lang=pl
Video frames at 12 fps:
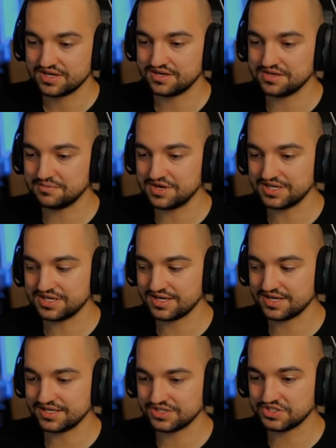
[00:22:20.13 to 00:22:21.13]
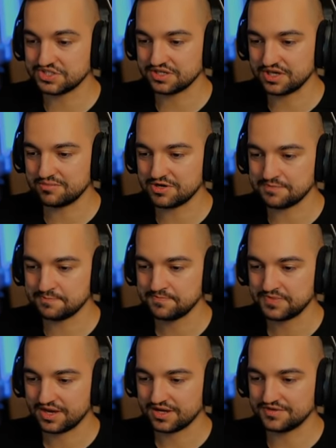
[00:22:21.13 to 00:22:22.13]
Rimaka jeszcze nie mam,
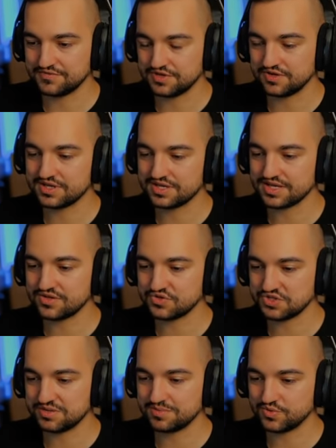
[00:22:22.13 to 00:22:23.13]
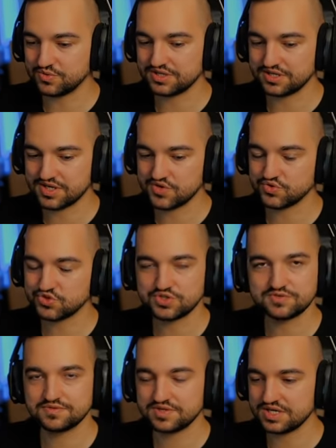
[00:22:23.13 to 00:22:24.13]
ale wygląda na to, że nie ma tutaj takiego
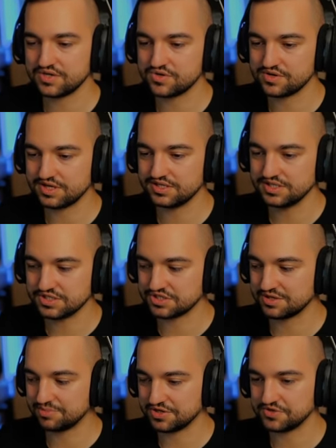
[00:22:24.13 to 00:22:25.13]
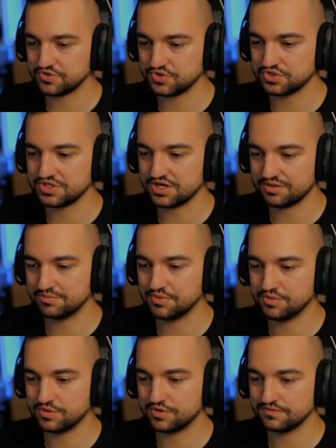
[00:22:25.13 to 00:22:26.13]
sztywnego ograniczenia prędkości, jak
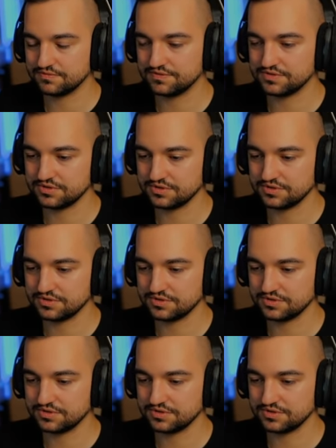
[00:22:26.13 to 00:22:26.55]
było w